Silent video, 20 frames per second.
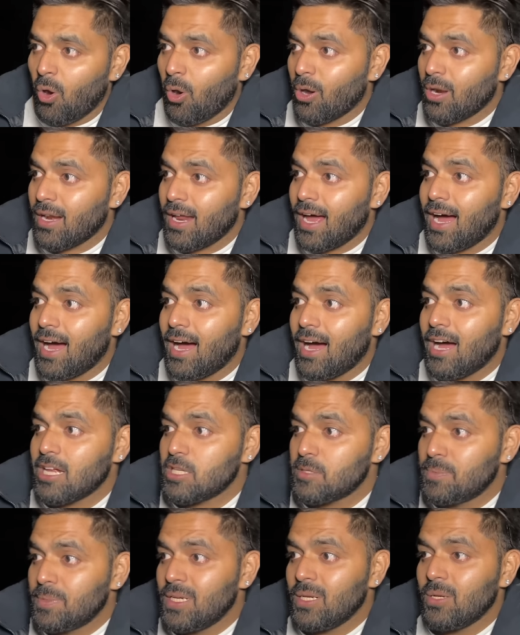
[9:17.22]
और
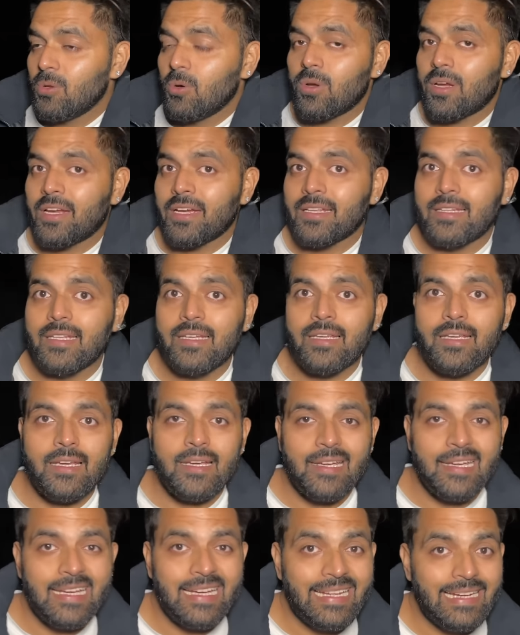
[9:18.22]
आज भी लोग कहते हैं
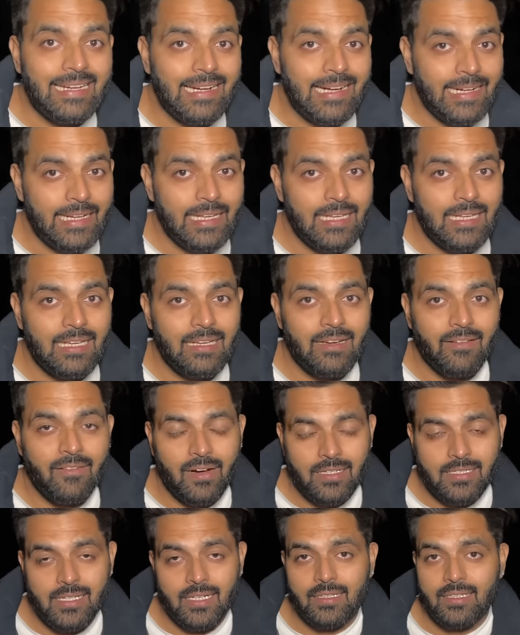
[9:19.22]
कि एक लेडी की
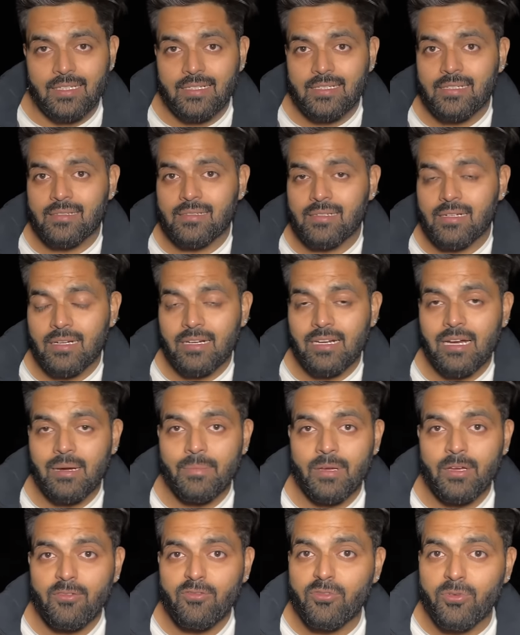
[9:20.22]
आवाज़ आती है जिसका नाम
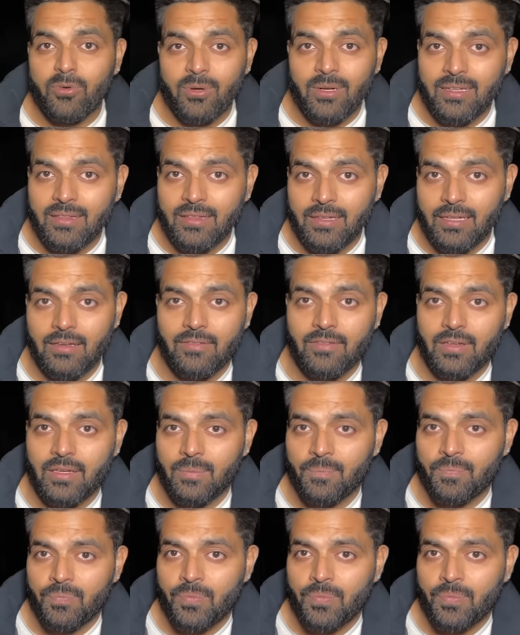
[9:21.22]
है फूलन देवी